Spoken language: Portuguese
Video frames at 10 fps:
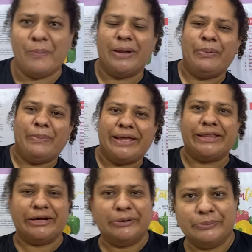comendo
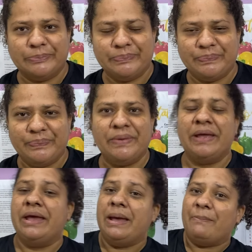pimentão.
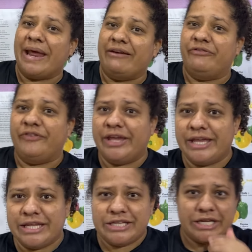
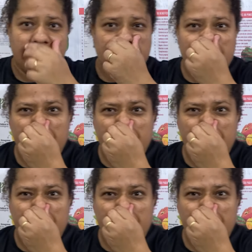Previne, gente,